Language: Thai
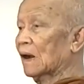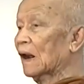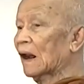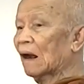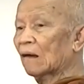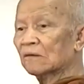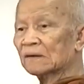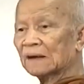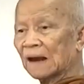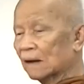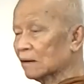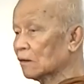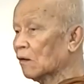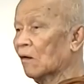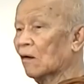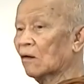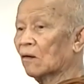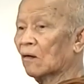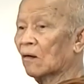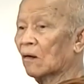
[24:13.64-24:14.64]
เราตัดค
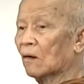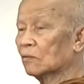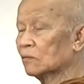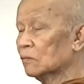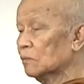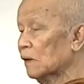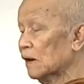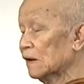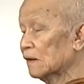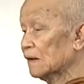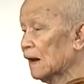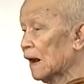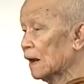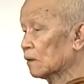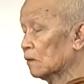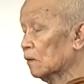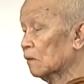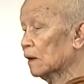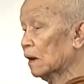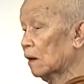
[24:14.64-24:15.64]
อรองเพื่อชา
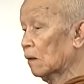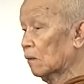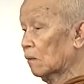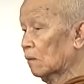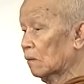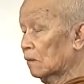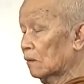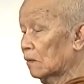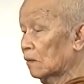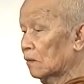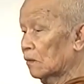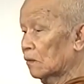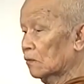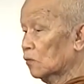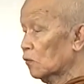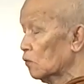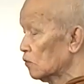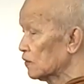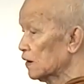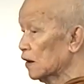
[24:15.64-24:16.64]
ติของเรา
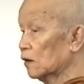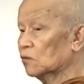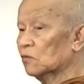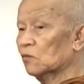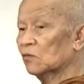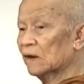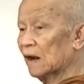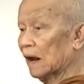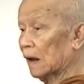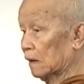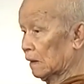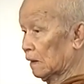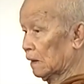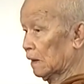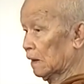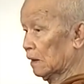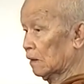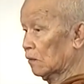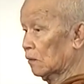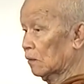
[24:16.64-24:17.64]
ทุกสิ่งทุกอย่าง
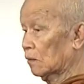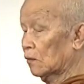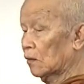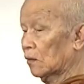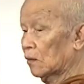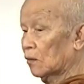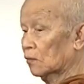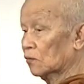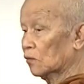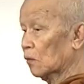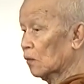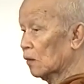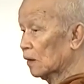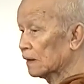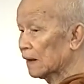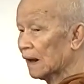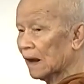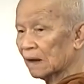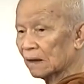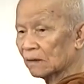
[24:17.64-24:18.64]
แล้วจนก
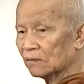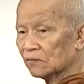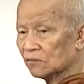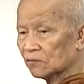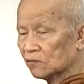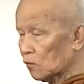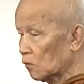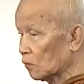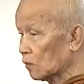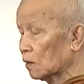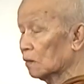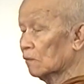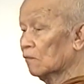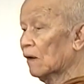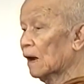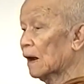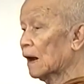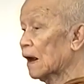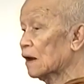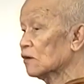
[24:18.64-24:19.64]
ระทั่งสุด
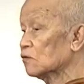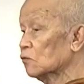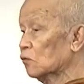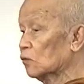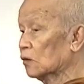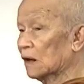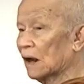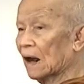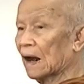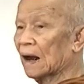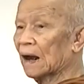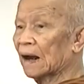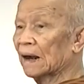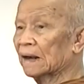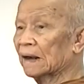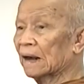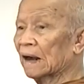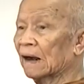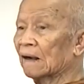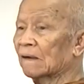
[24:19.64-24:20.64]
เวลาสุดท้าย
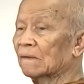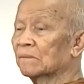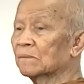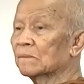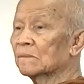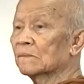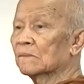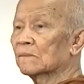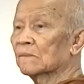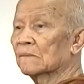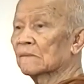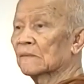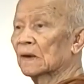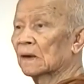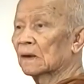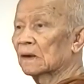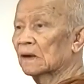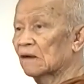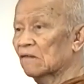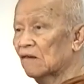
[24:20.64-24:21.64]
นะ
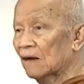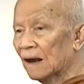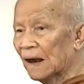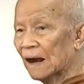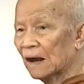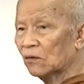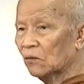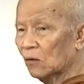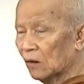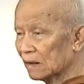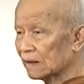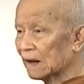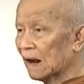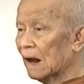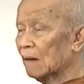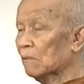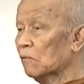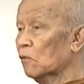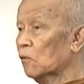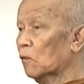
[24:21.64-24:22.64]
คือเวลาหลวง
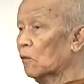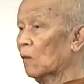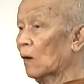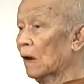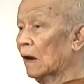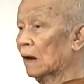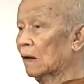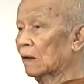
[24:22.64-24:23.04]
ตาบัว